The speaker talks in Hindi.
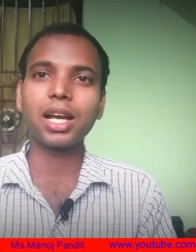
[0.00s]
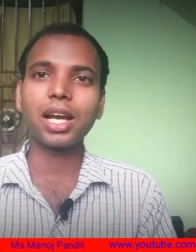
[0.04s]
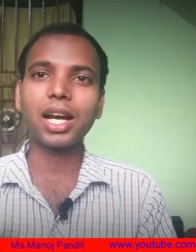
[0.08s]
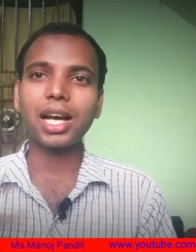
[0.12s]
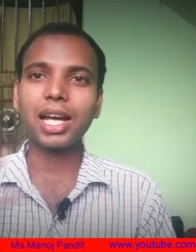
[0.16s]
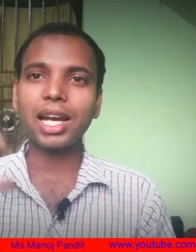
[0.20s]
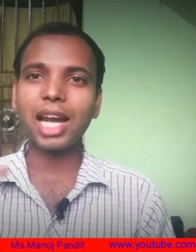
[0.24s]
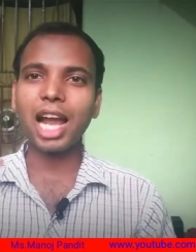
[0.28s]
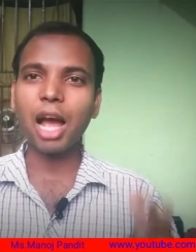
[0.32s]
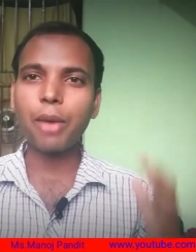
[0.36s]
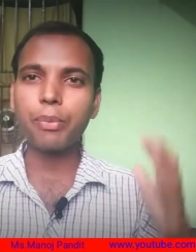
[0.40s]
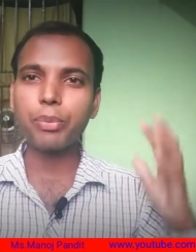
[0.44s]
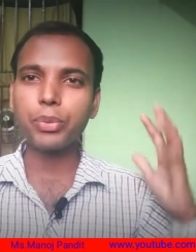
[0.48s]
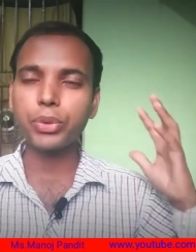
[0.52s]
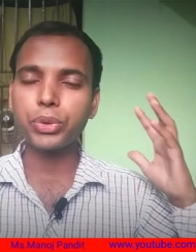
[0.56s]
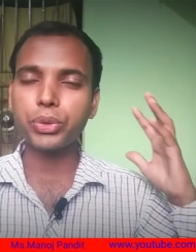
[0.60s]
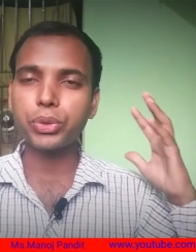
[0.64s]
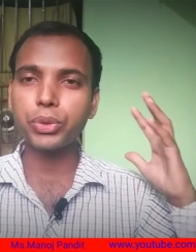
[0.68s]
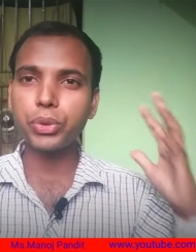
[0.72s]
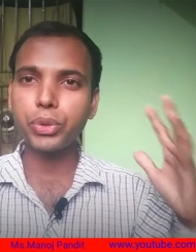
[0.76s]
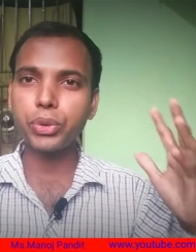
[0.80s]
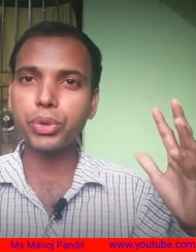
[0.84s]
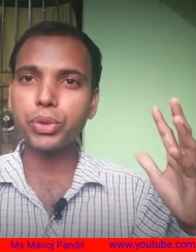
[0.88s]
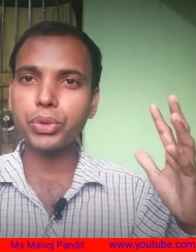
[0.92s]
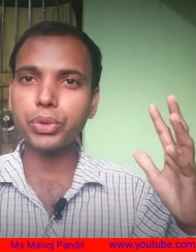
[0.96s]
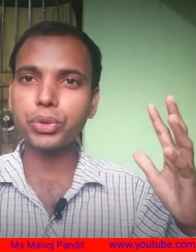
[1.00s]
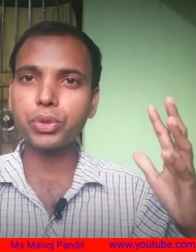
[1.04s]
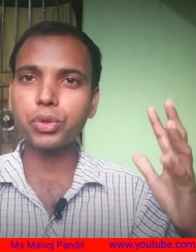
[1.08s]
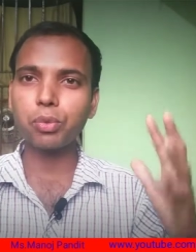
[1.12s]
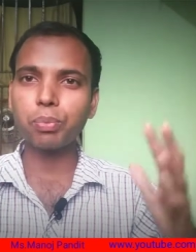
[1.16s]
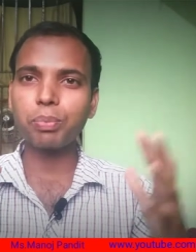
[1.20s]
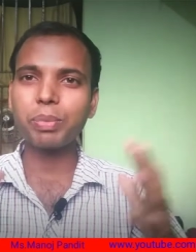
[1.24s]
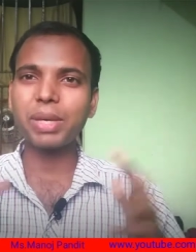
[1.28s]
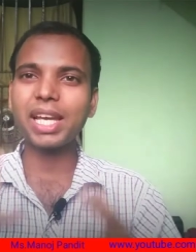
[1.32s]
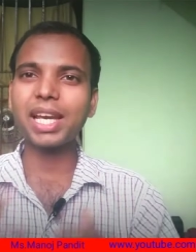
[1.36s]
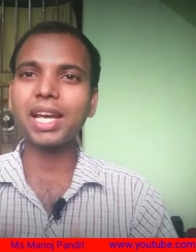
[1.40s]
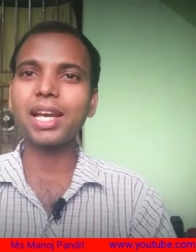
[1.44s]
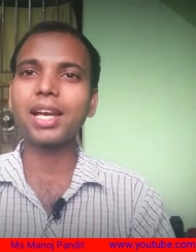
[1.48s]
अगर आप YouTube
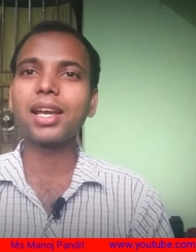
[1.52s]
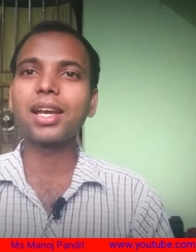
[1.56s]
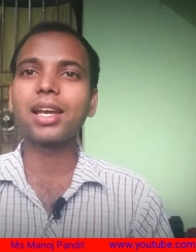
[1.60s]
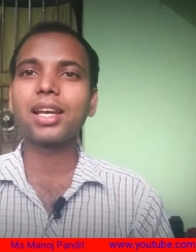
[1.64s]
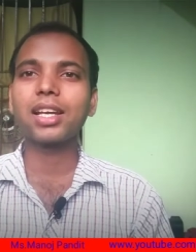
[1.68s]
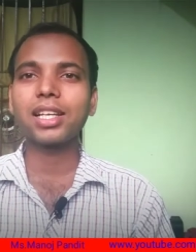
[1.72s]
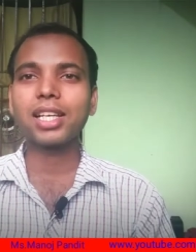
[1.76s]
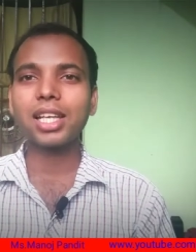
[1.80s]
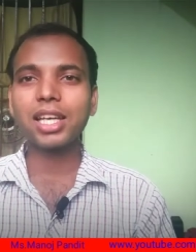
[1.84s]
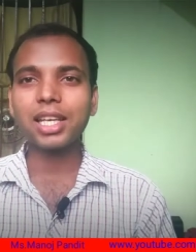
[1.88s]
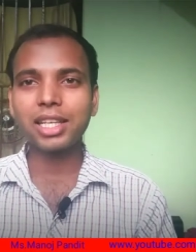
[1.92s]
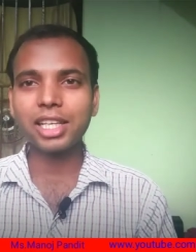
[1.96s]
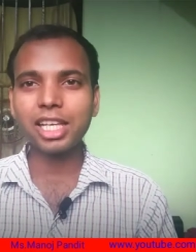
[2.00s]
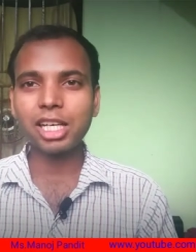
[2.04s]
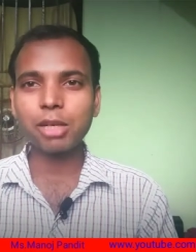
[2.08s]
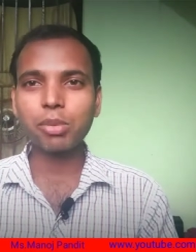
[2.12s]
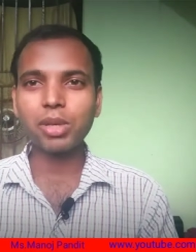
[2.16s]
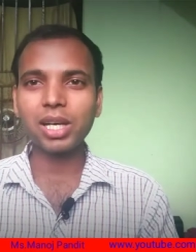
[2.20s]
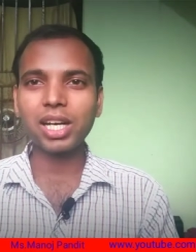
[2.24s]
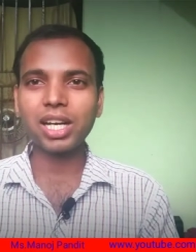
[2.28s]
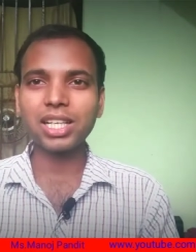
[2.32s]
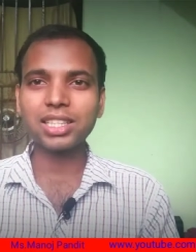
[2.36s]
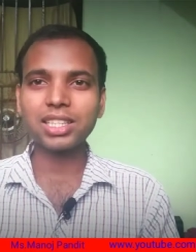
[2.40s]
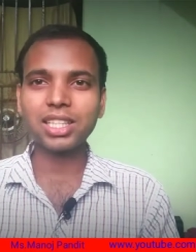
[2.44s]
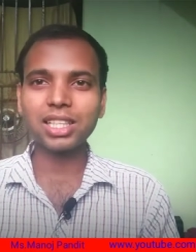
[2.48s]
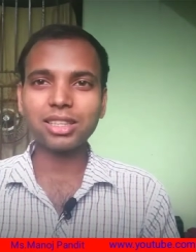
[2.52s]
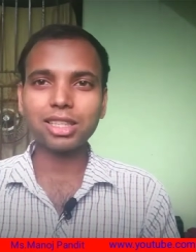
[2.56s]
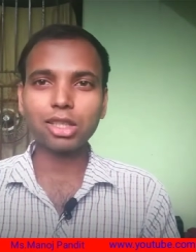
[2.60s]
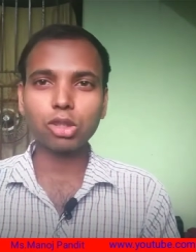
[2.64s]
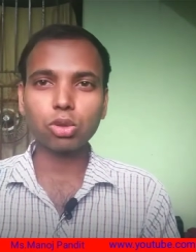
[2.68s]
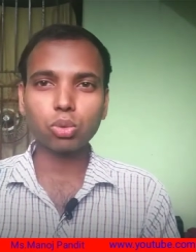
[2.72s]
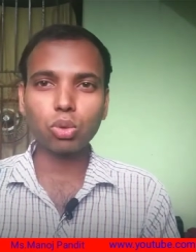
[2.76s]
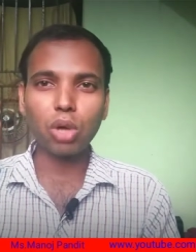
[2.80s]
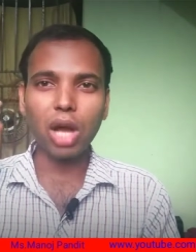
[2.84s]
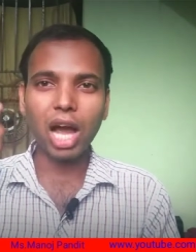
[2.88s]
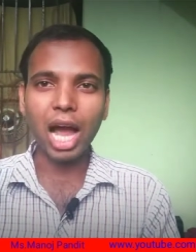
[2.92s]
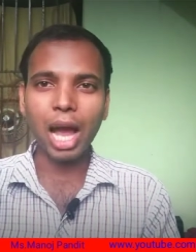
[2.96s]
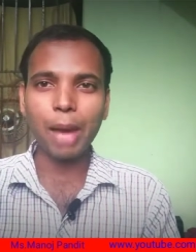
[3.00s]
में करियर बनाना चाहते
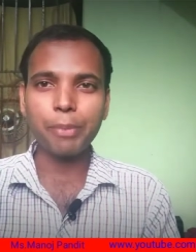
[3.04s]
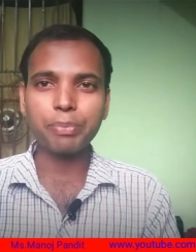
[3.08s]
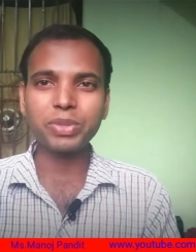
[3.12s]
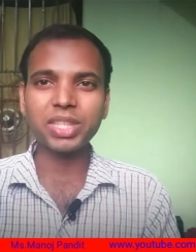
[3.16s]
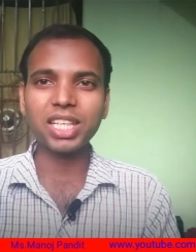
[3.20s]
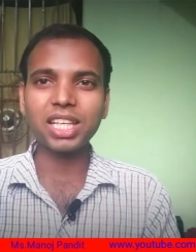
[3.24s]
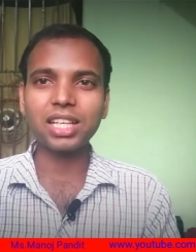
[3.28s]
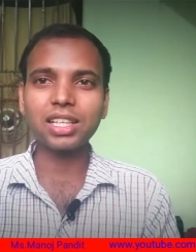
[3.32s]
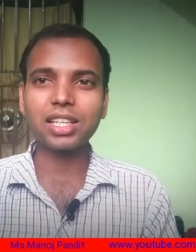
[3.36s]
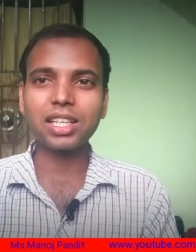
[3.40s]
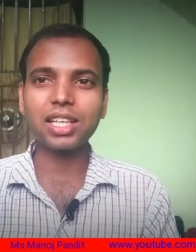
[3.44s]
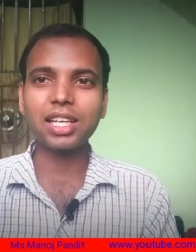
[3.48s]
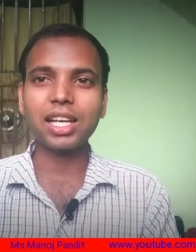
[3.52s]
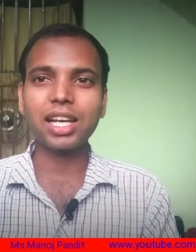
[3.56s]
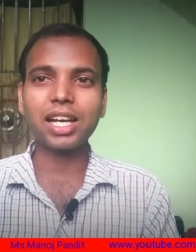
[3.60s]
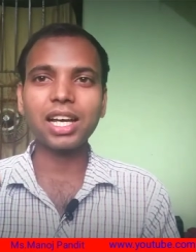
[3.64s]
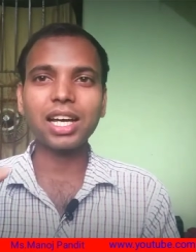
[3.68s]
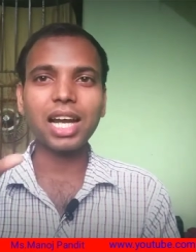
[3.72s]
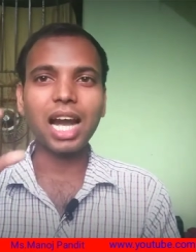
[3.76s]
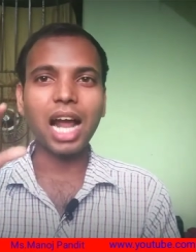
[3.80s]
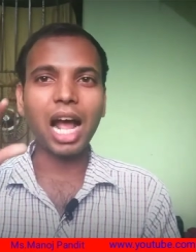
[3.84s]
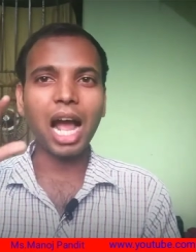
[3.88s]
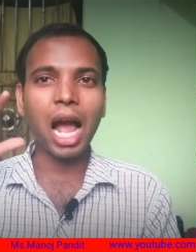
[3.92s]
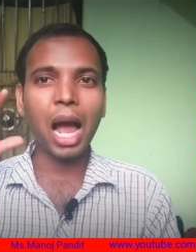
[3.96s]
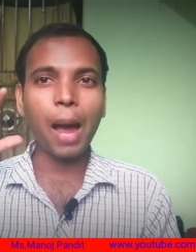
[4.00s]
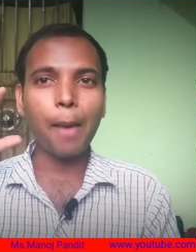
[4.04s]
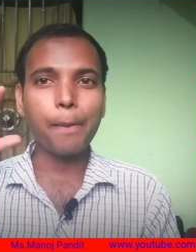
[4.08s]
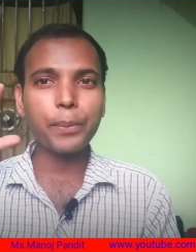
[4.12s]
हैं तो आपके लिए है अगर